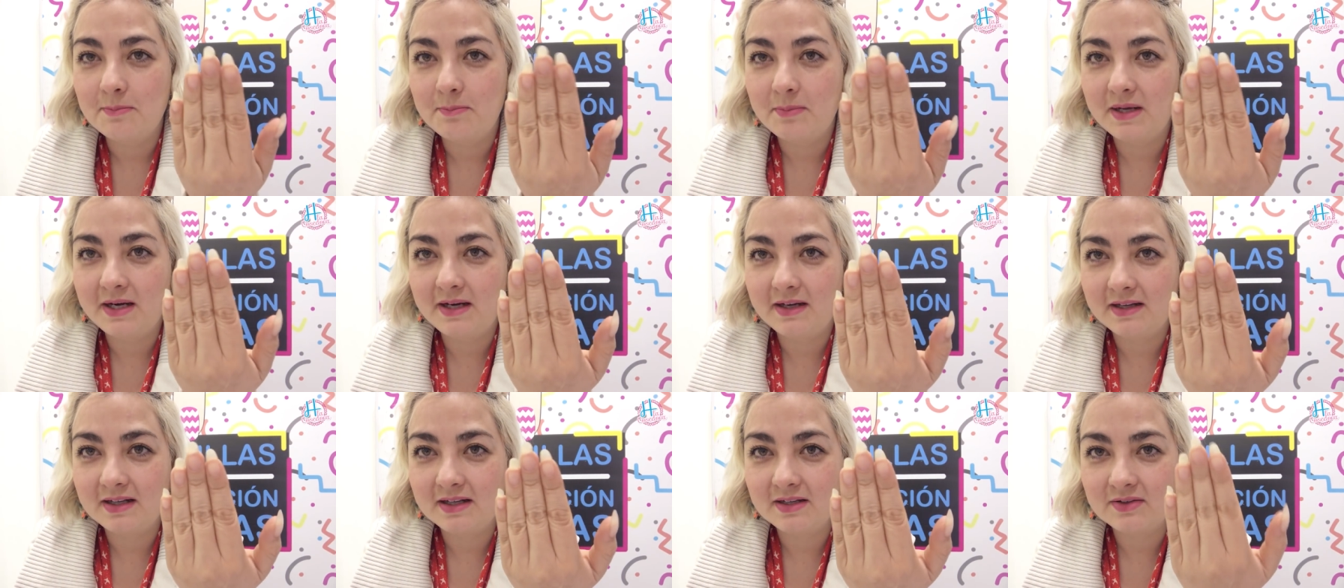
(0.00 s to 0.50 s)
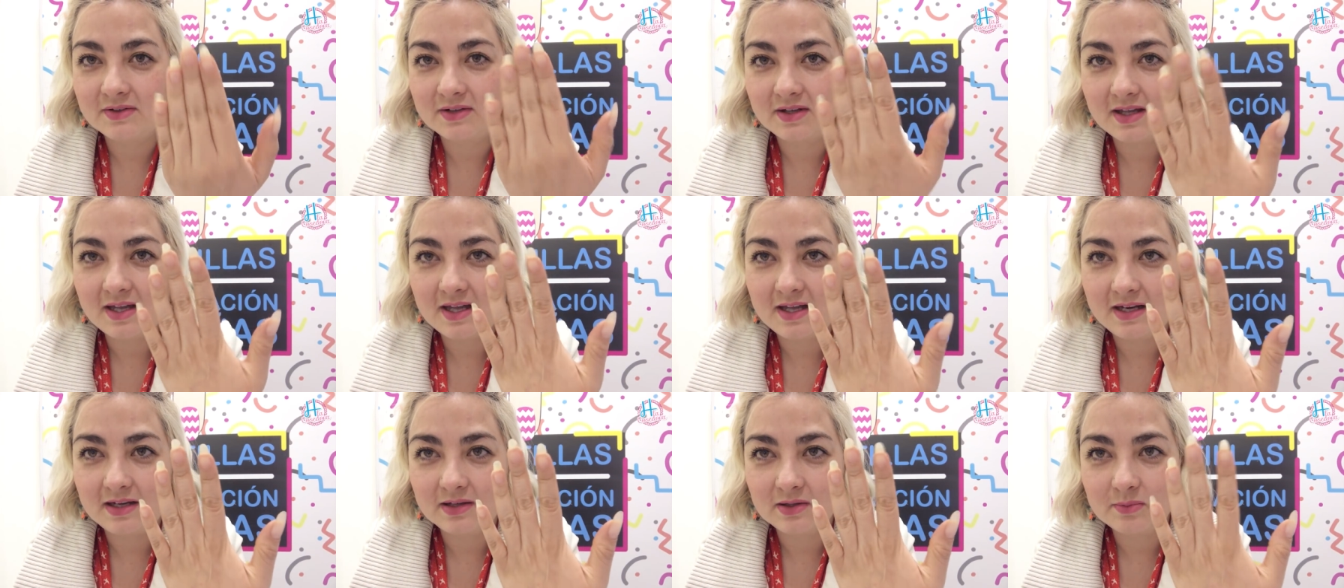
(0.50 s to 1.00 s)
y para que no
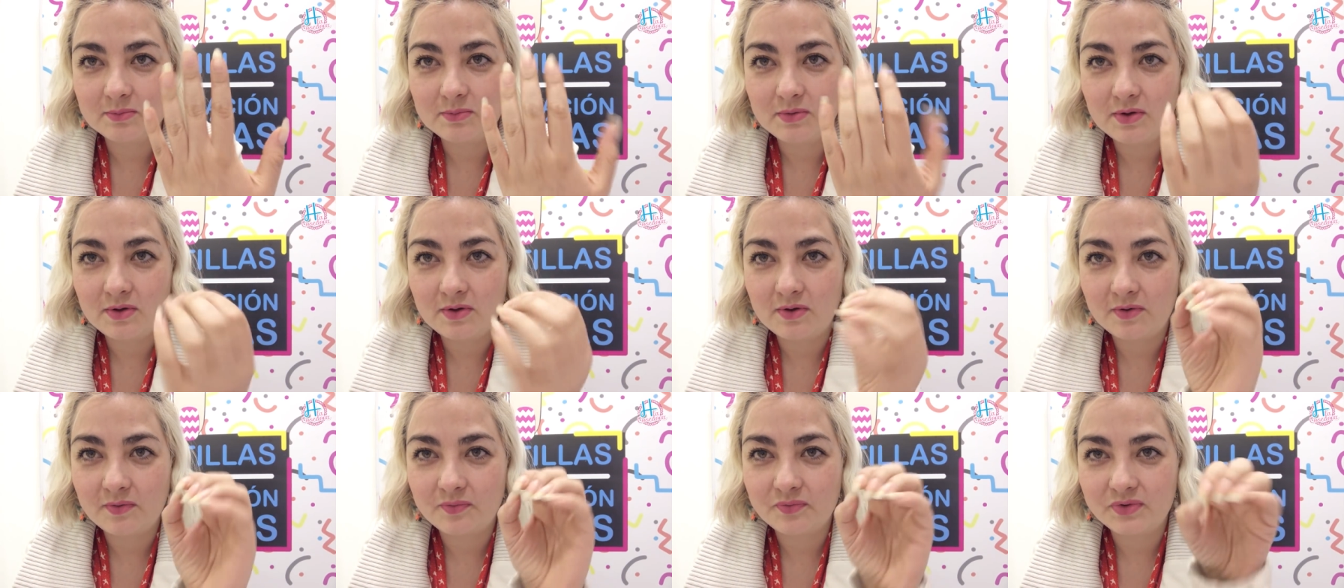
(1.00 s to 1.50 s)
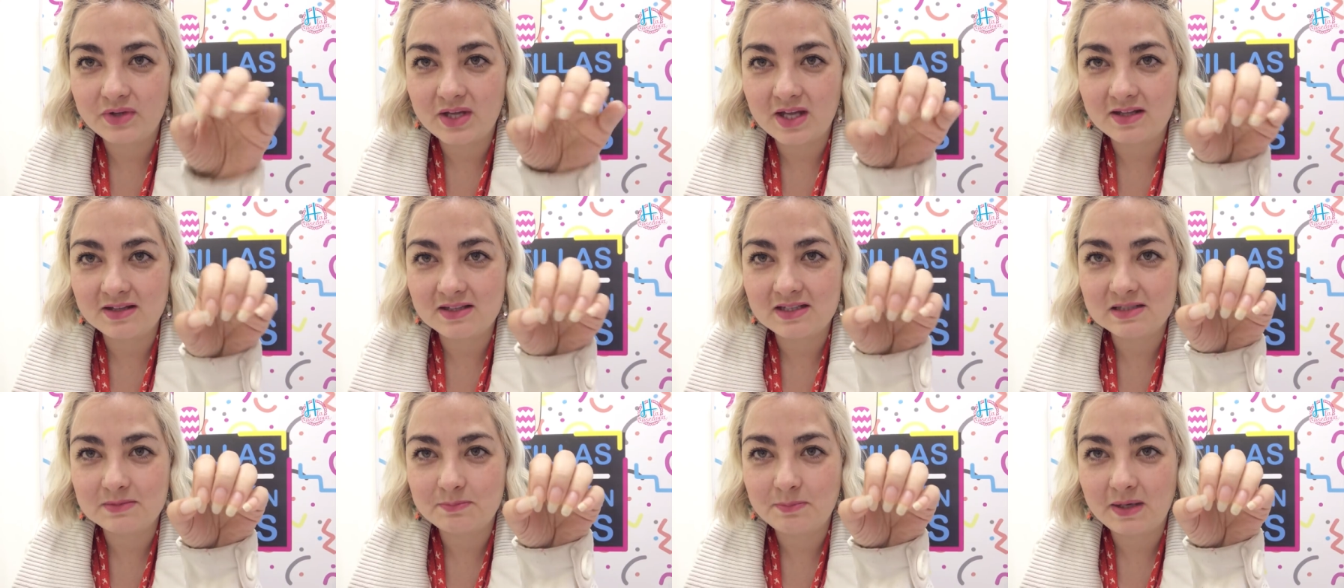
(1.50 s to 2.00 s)
quedara como
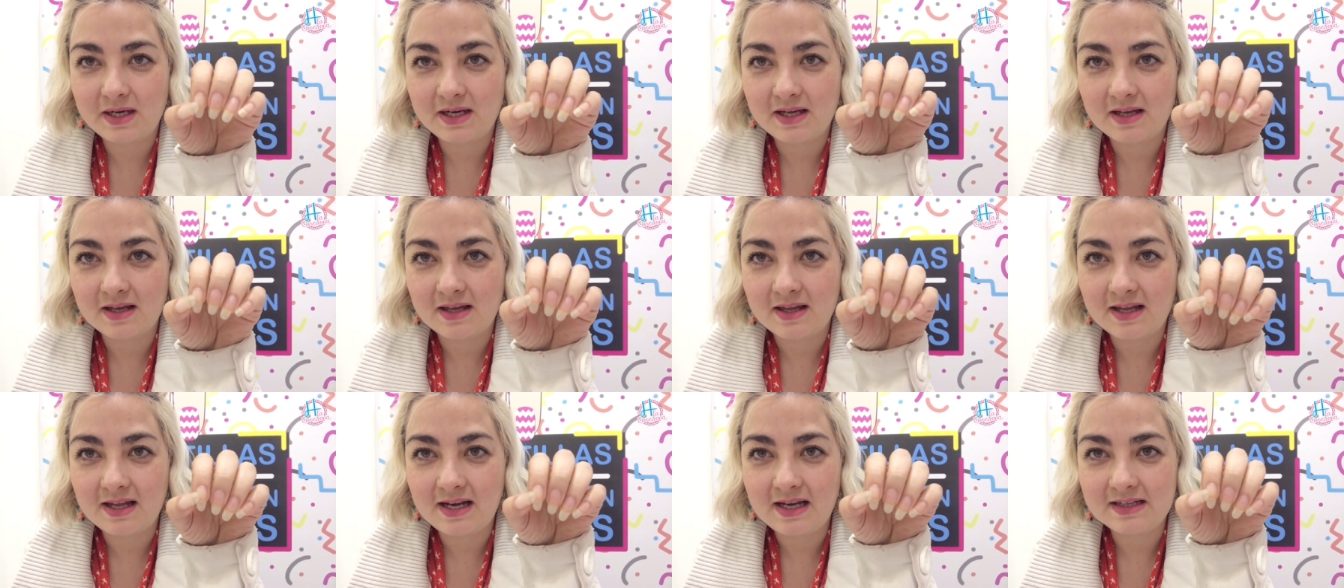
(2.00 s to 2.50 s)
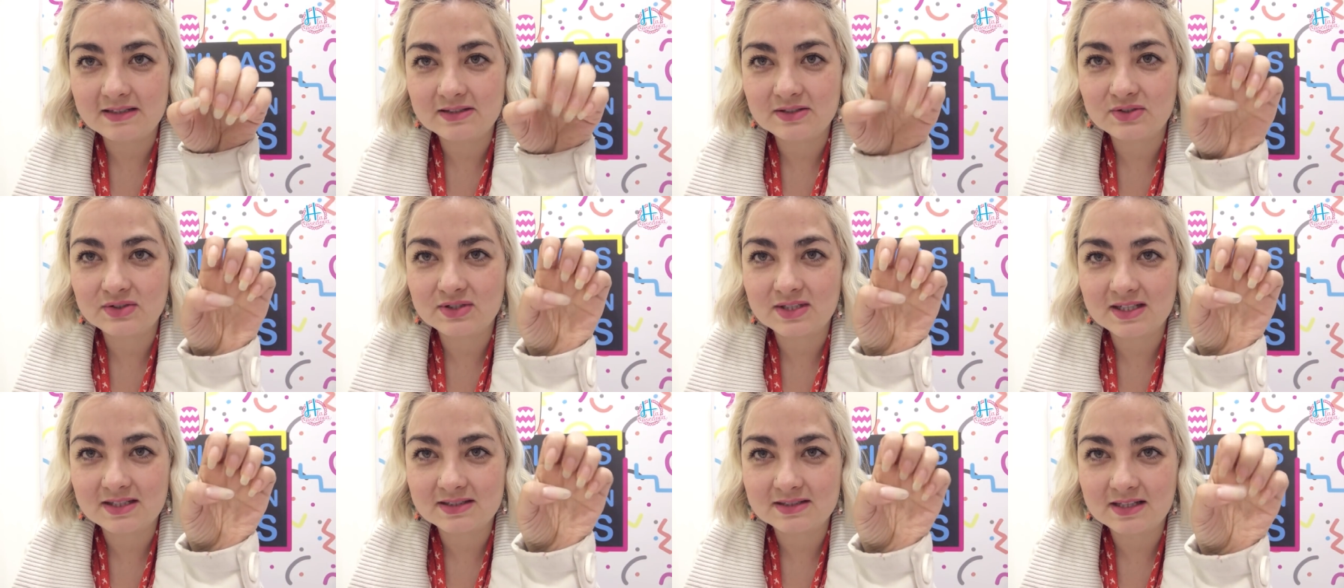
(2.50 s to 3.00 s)
tan dispareja de
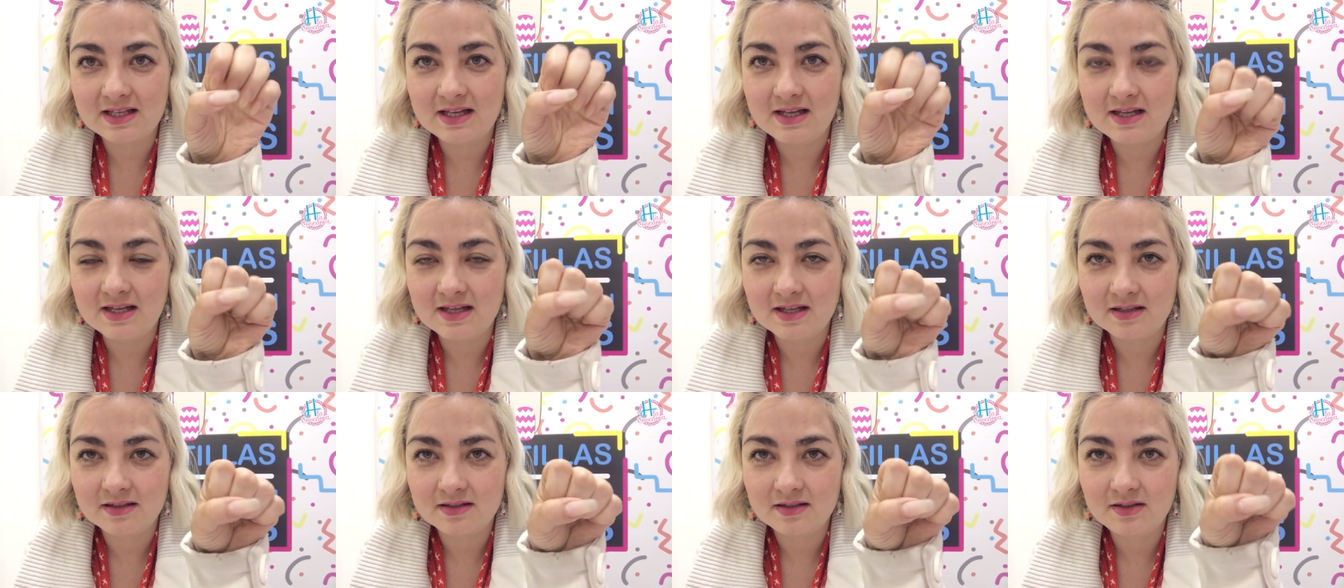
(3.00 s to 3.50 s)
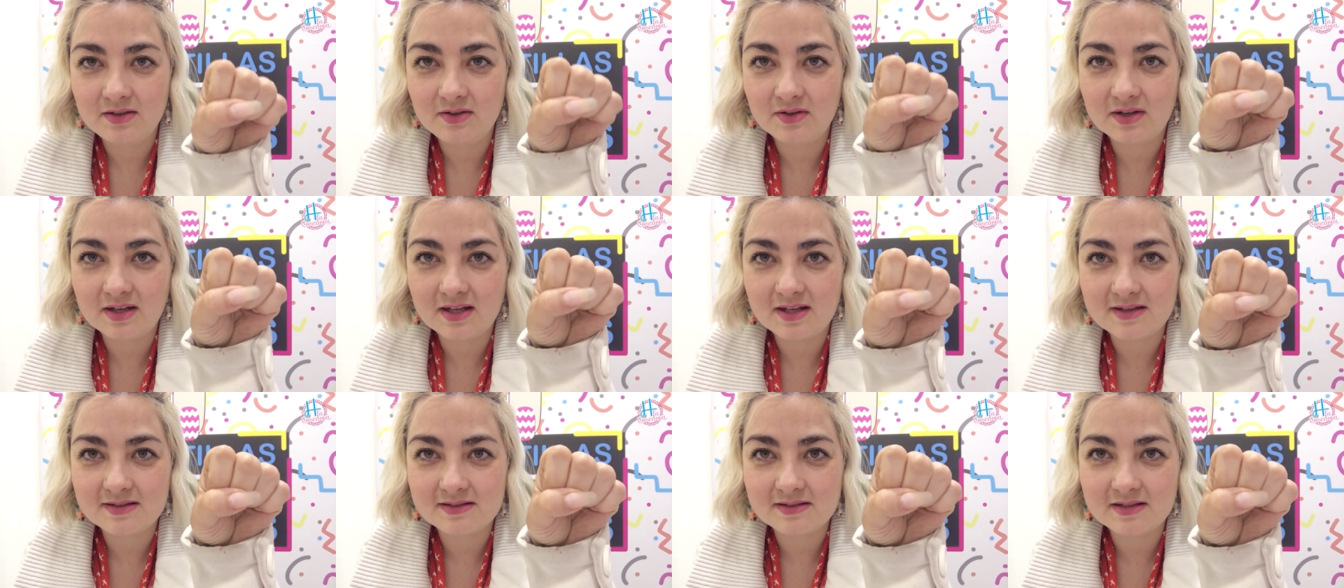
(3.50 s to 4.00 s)
las otras
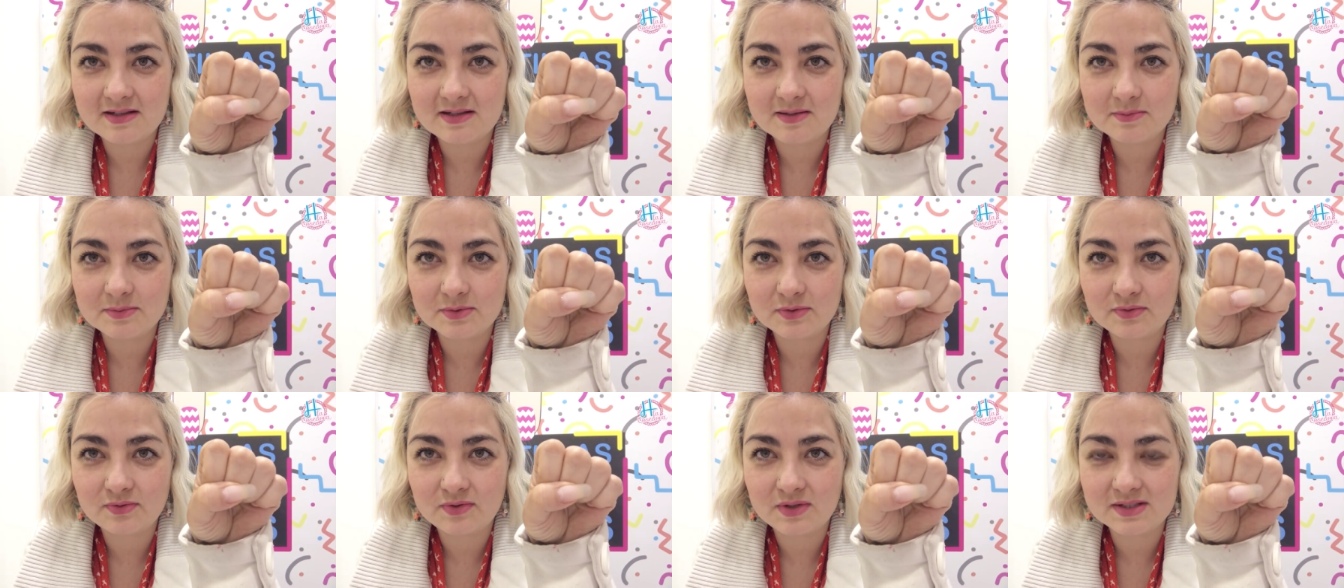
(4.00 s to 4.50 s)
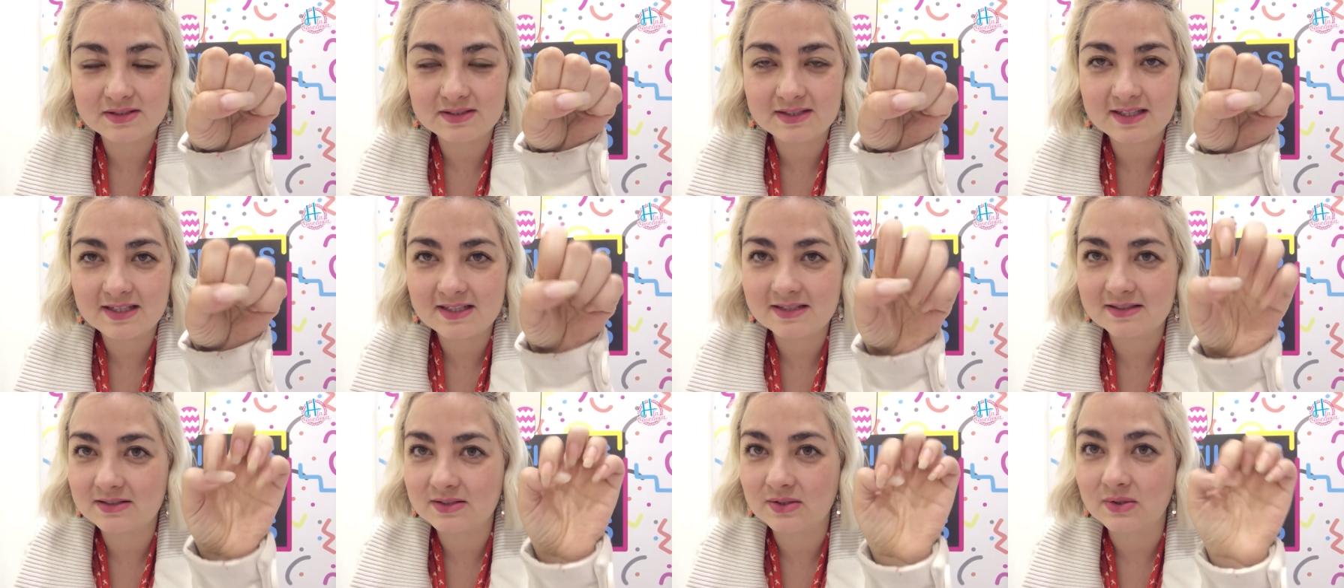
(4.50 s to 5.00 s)
lo que decidimos fue
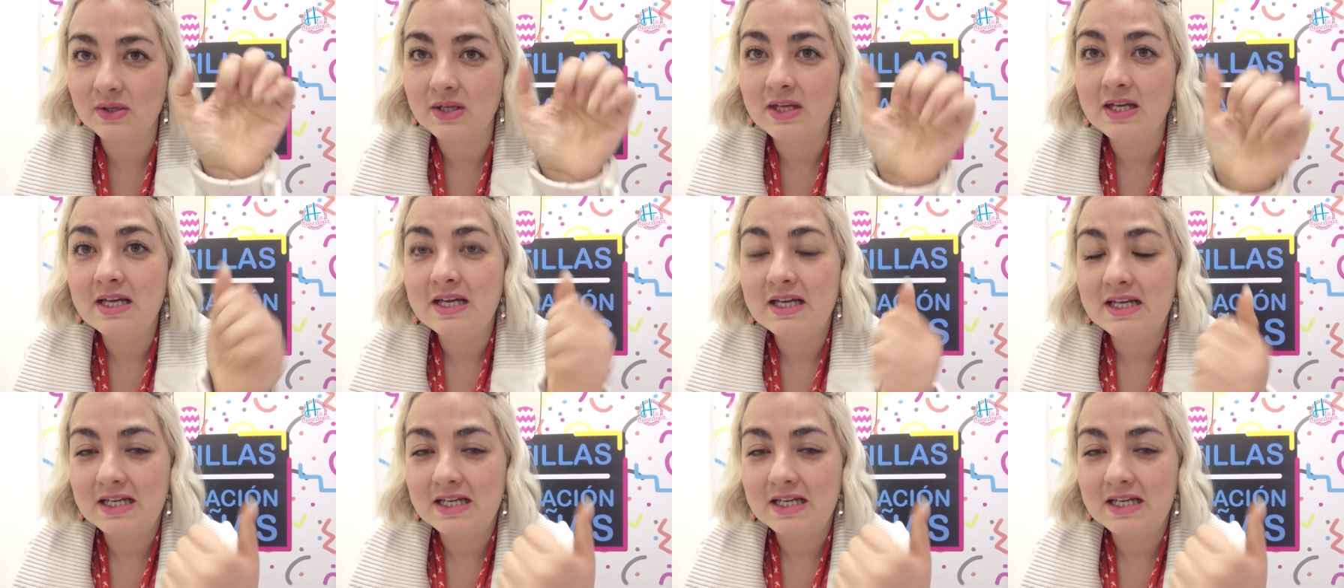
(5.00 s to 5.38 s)
hacer esto.